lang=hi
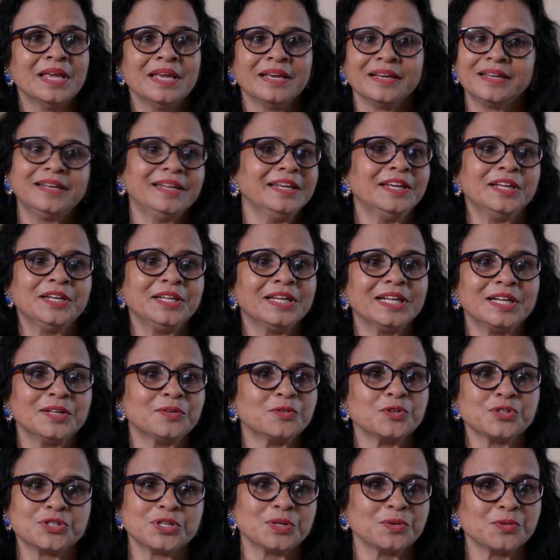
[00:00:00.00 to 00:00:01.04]
कि नहीं इनके लिए
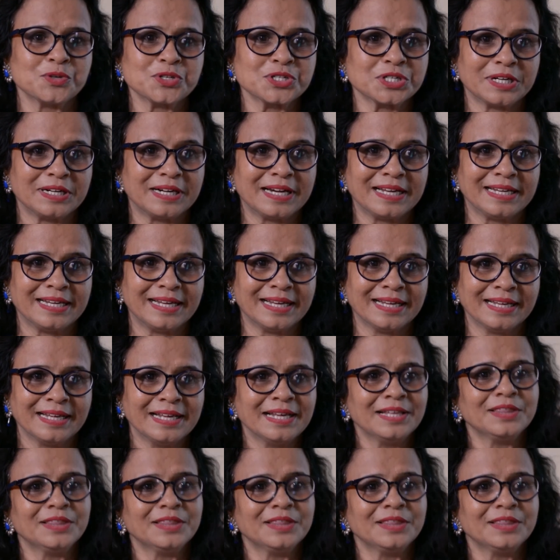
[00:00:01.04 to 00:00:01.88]
कुछ ना कुछ करना ही है